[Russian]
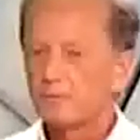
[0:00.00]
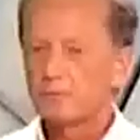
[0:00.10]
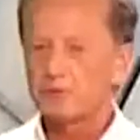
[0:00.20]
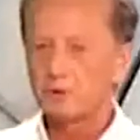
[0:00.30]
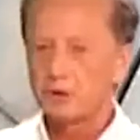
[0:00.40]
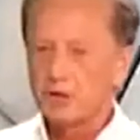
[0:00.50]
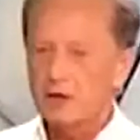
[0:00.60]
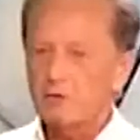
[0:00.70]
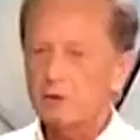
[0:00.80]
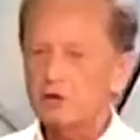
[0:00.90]
Посмотри,
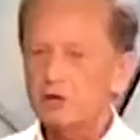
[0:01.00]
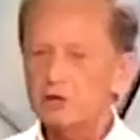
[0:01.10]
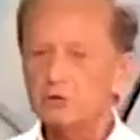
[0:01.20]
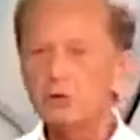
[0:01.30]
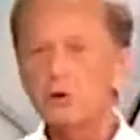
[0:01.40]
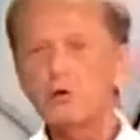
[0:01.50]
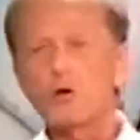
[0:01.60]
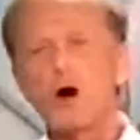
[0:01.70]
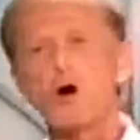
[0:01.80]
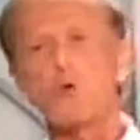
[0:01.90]
какой грызун. Я говорю,
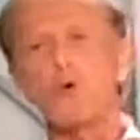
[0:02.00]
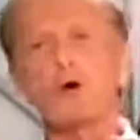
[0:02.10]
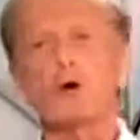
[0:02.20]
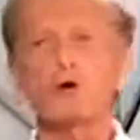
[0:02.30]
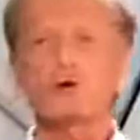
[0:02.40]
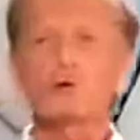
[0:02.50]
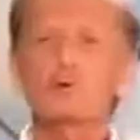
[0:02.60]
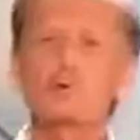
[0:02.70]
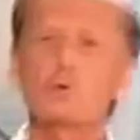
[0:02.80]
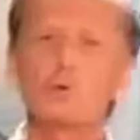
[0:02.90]
какой
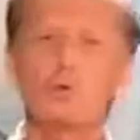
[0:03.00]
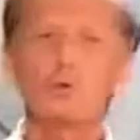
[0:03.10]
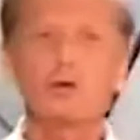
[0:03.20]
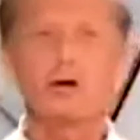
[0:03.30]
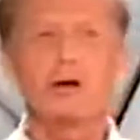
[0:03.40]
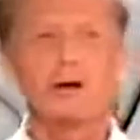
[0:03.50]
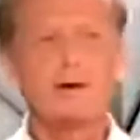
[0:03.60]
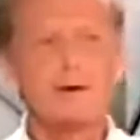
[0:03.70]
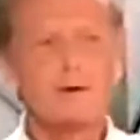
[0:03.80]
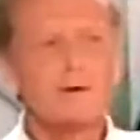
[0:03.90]
грызун?
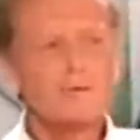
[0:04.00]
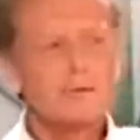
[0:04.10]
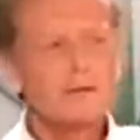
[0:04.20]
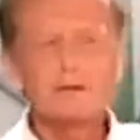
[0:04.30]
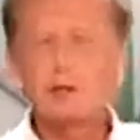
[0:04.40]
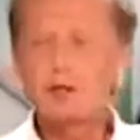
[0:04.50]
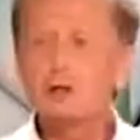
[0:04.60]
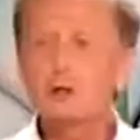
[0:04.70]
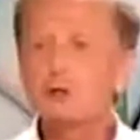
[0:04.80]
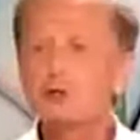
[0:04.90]
Я таких
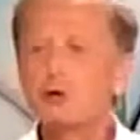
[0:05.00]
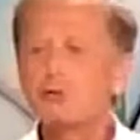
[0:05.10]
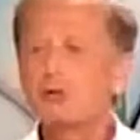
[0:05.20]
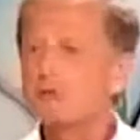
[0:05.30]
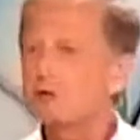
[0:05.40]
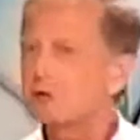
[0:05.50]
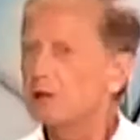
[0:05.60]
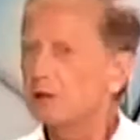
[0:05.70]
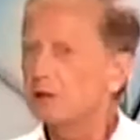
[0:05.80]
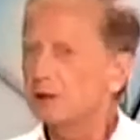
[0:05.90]
грызунов не
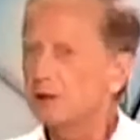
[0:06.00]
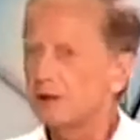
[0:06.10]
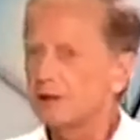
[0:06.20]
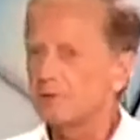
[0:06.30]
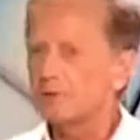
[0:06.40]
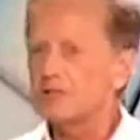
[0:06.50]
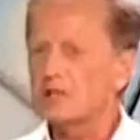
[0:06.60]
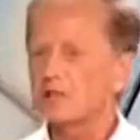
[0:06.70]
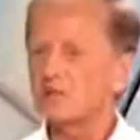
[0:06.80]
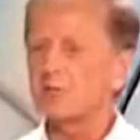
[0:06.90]
видел никогда. У нас
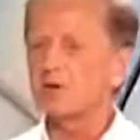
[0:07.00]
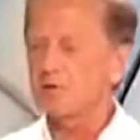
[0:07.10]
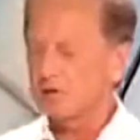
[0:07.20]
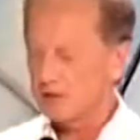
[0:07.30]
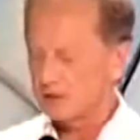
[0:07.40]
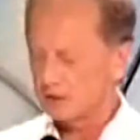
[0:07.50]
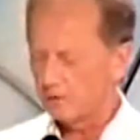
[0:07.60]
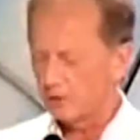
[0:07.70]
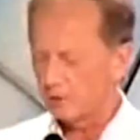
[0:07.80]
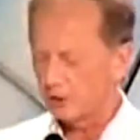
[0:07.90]
даже в правительстве,
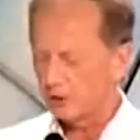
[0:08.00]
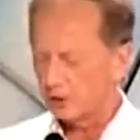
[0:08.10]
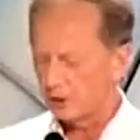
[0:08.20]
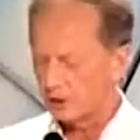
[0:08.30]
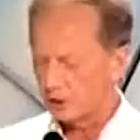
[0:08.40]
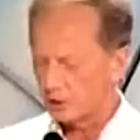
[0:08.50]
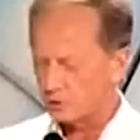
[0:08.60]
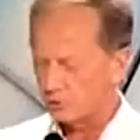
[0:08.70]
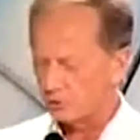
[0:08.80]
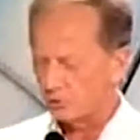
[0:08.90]
говорю, нет таких
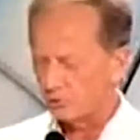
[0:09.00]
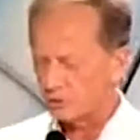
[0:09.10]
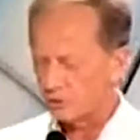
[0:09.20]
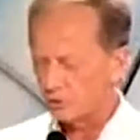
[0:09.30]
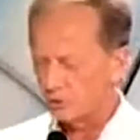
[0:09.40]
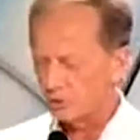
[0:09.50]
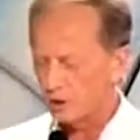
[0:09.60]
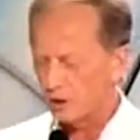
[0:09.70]
грызунов. Что?